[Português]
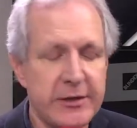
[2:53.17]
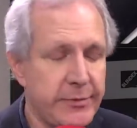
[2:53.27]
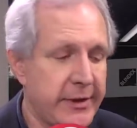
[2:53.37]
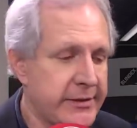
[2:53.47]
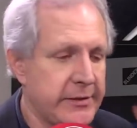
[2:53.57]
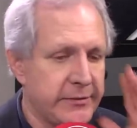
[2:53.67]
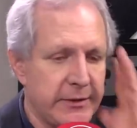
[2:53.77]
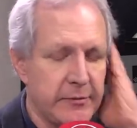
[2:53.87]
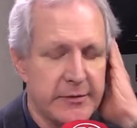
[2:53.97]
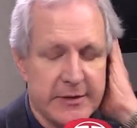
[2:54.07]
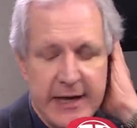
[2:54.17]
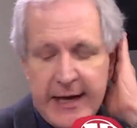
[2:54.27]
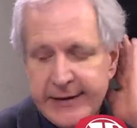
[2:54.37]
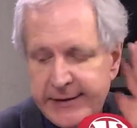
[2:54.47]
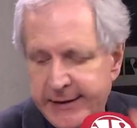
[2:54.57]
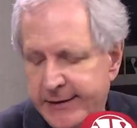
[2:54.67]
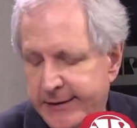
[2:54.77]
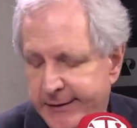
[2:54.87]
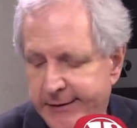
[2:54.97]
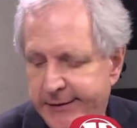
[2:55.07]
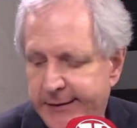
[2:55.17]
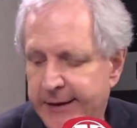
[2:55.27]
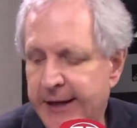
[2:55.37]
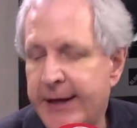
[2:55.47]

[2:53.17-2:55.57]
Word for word: Expressão tão usada aí.